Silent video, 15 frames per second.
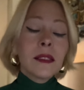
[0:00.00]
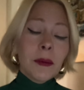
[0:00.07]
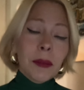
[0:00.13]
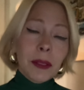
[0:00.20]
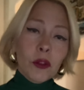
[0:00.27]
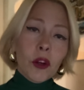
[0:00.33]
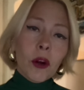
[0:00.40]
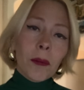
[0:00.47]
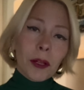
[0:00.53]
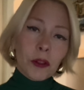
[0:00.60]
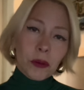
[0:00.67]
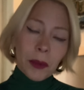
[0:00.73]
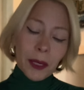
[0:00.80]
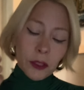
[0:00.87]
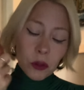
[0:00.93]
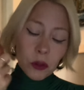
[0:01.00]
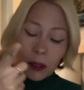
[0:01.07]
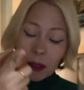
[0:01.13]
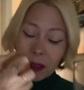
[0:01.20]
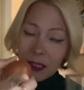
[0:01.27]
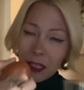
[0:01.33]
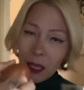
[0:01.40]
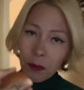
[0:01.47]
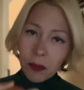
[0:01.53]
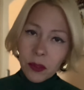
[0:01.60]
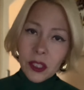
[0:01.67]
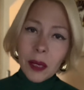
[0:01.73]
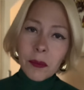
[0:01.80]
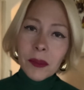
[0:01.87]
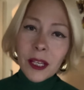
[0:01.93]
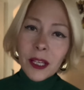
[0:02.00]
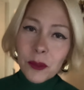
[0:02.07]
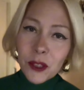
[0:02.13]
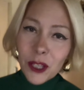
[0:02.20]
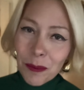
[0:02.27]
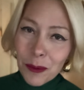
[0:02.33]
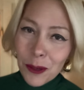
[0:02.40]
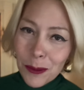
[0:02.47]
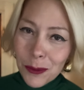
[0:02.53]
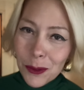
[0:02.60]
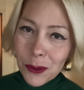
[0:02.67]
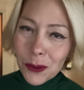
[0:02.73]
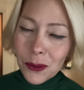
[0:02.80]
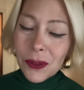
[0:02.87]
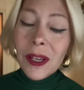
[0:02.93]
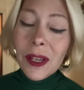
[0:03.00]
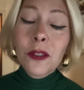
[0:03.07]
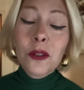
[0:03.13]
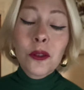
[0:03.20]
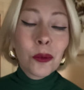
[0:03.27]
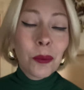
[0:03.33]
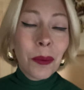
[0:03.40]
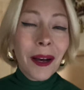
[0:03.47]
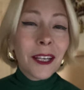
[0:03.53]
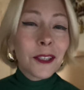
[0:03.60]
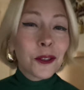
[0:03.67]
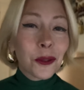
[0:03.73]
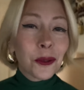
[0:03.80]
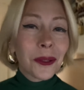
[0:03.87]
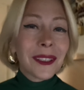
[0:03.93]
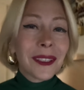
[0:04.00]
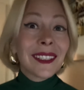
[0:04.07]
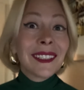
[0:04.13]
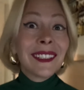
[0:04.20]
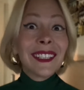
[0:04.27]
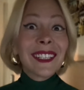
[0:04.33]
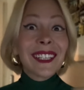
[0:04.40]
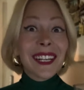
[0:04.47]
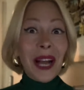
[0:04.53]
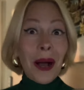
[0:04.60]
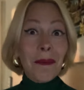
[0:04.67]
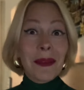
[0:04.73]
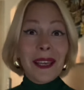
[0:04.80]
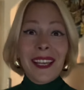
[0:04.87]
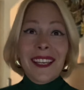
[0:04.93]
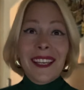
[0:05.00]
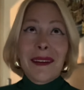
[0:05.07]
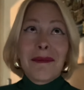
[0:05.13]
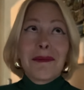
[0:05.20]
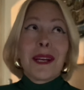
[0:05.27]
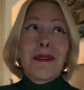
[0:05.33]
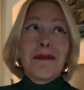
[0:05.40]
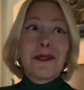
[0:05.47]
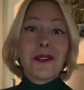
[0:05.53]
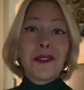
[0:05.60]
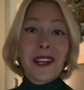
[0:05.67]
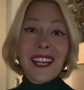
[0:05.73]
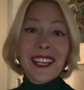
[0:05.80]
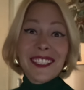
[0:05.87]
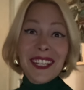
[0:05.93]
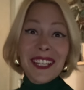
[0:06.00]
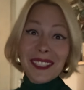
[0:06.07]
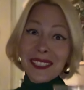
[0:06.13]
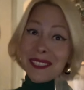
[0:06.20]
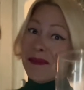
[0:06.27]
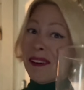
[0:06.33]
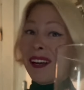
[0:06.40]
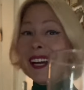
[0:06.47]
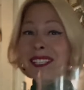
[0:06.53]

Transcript: Tabii ki normal Dubai çikolatası yapmayacağım ne yapacağım biliyor musunuz? Dubai çikolatalı cupcake yapacağım çok heyecanlıyım.